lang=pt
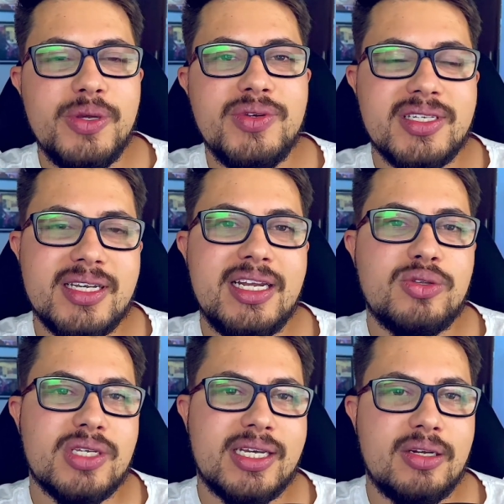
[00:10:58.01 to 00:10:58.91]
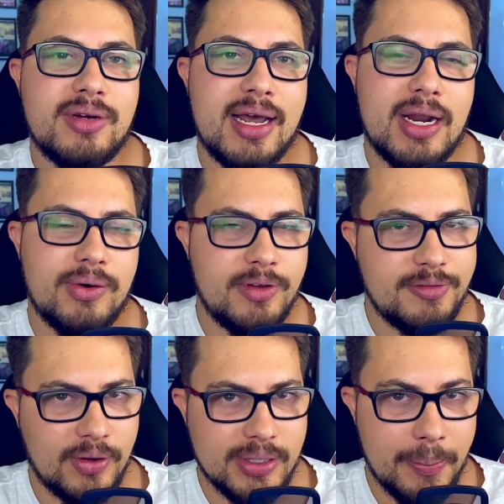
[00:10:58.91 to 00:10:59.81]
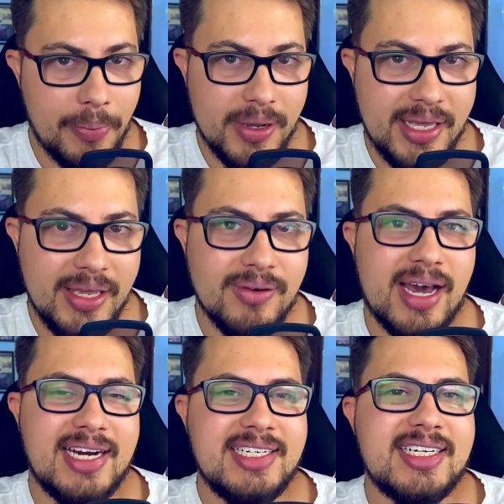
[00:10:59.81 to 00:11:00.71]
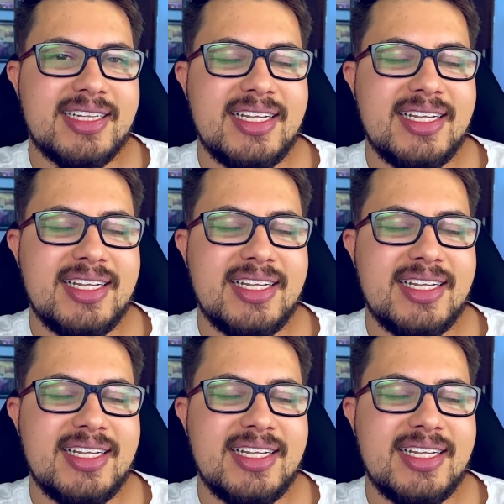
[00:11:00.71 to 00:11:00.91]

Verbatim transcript: mil inscritos aqui no canal. E falta pouquinho pouquinho, cara. A gente já tem